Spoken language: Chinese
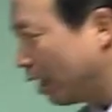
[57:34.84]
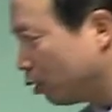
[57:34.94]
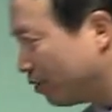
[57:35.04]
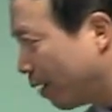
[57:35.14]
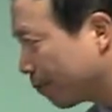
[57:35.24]

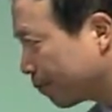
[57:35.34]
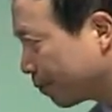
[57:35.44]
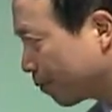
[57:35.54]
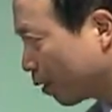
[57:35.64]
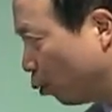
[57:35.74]
工方
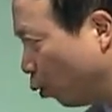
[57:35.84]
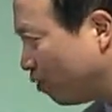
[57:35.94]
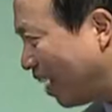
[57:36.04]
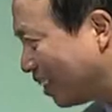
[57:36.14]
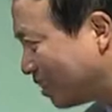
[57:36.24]
无
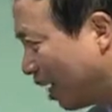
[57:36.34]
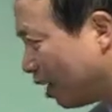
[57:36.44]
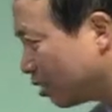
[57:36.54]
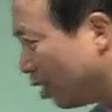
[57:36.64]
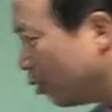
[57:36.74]
法
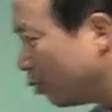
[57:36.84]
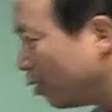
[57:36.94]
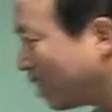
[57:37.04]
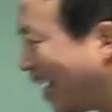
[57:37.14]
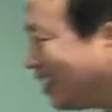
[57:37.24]
享受与该